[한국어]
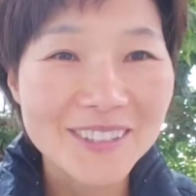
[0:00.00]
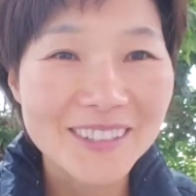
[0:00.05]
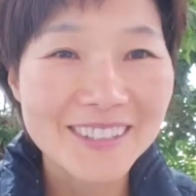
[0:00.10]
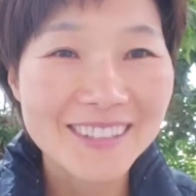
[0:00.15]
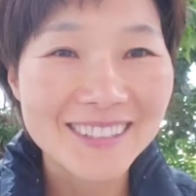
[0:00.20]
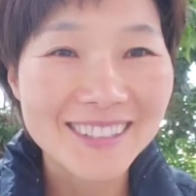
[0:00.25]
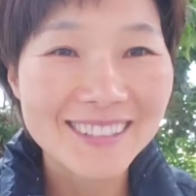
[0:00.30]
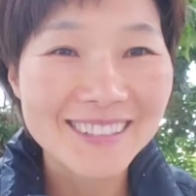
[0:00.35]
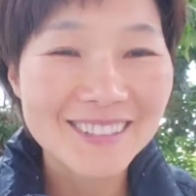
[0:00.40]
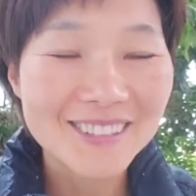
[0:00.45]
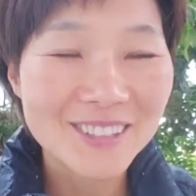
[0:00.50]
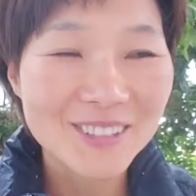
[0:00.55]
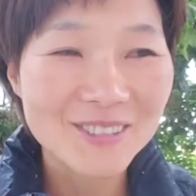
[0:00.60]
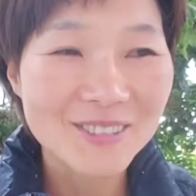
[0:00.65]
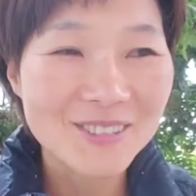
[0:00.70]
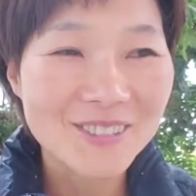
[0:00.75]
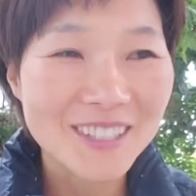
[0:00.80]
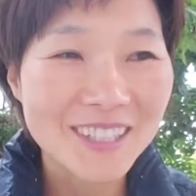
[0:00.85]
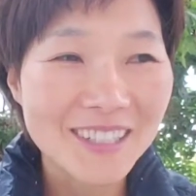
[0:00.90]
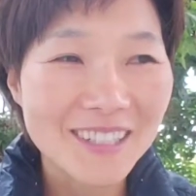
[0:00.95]
안 되는
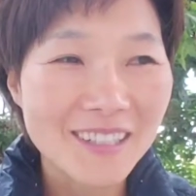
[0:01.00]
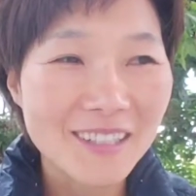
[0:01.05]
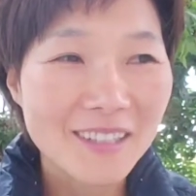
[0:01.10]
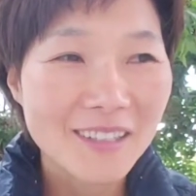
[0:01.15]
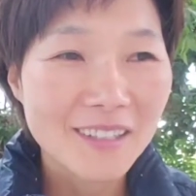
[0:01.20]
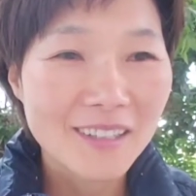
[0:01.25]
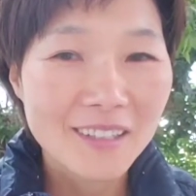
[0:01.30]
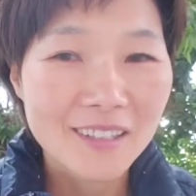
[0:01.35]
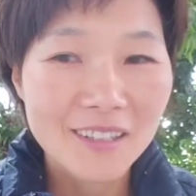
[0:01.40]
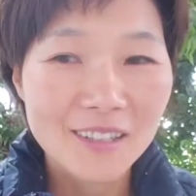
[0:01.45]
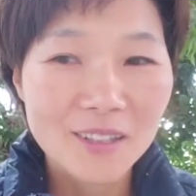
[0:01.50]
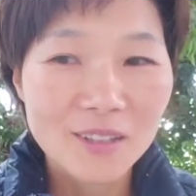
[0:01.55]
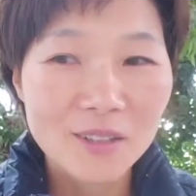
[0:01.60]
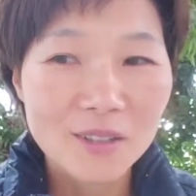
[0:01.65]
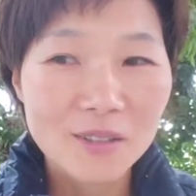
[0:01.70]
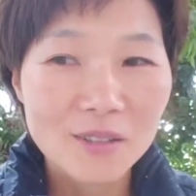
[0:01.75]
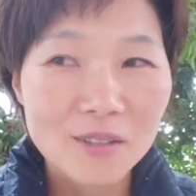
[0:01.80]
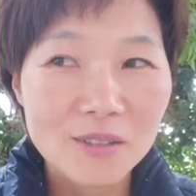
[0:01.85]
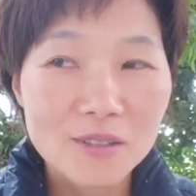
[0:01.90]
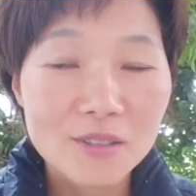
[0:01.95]
경우가
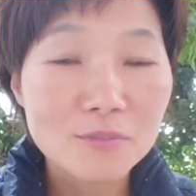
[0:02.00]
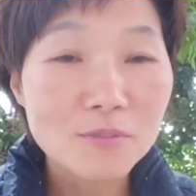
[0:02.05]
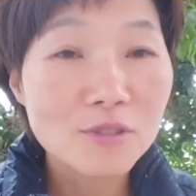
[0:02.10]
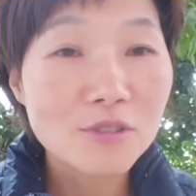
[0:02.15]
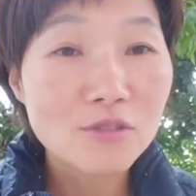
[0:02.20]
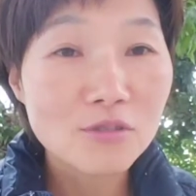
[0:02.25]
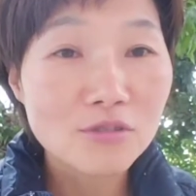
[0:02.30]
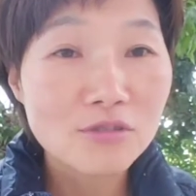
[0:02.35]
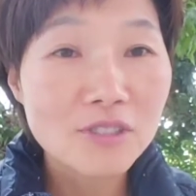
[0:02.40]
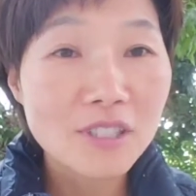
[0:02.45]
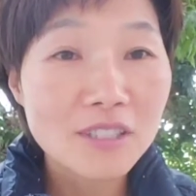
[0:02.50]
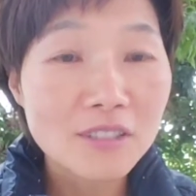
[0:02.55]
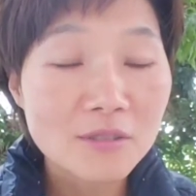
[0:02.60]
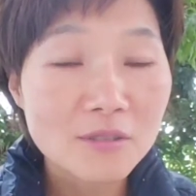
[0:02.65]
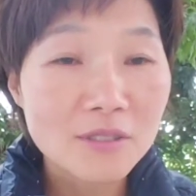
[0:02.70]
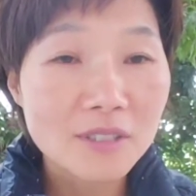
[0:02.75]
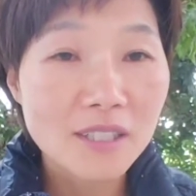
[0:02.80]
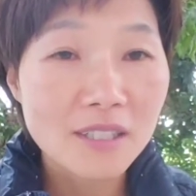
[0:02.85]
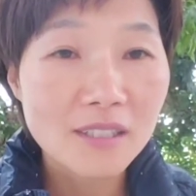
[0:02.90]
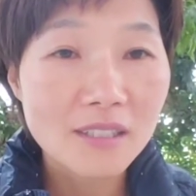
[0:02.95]
어, 이분은 두
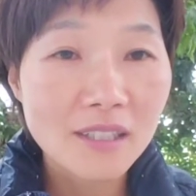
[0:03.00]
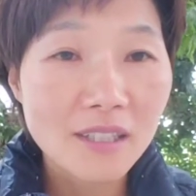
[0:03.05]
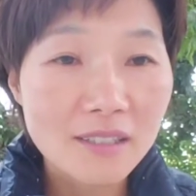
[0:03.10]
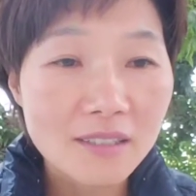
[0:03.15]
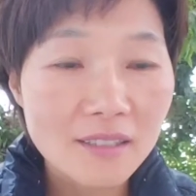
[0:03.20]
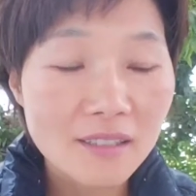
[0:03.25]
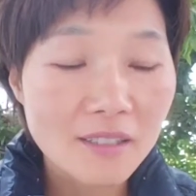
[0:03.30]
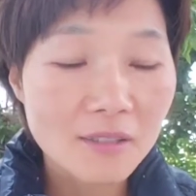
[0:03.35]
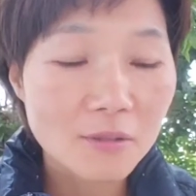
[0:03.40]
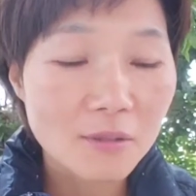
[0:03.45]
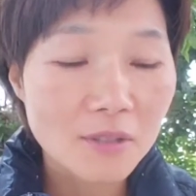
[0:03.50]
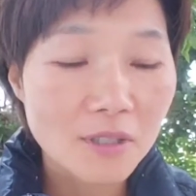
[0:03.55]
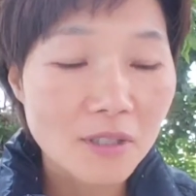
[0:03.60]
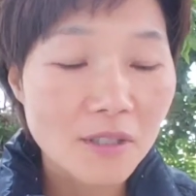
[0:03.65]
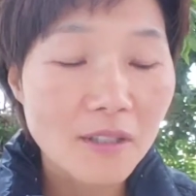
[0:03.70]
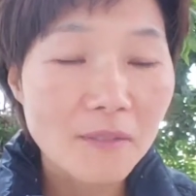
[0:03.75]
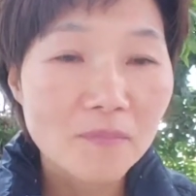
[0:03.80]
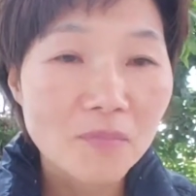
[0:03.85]
가지로 얘기를 하더라고요.